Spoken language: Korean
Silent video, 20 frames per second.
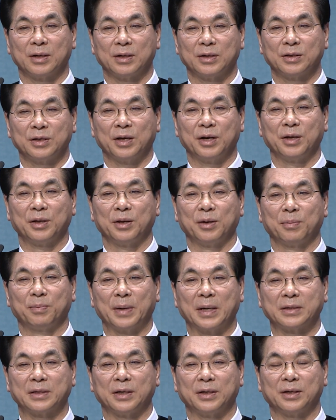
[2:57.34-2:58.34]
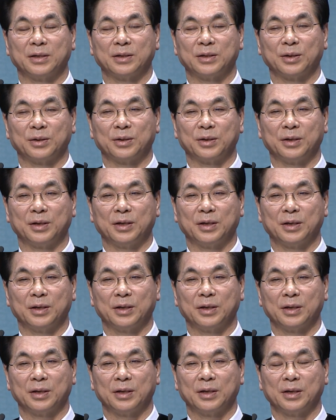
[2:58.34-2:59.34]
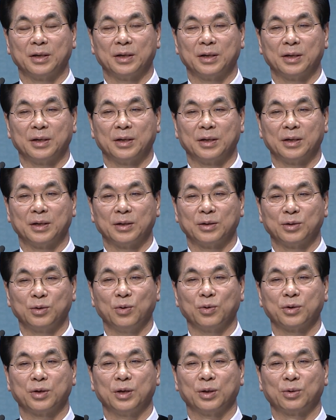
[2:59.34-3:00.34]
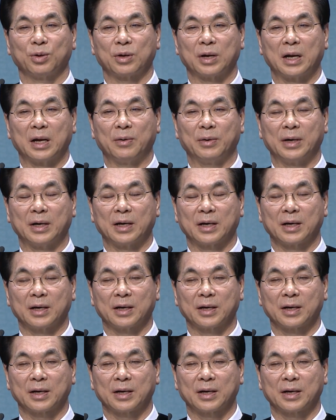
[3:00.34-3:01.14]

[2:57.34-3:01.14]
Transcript: 세뇌되어 빠져 있는 저들이 속히 돌아나와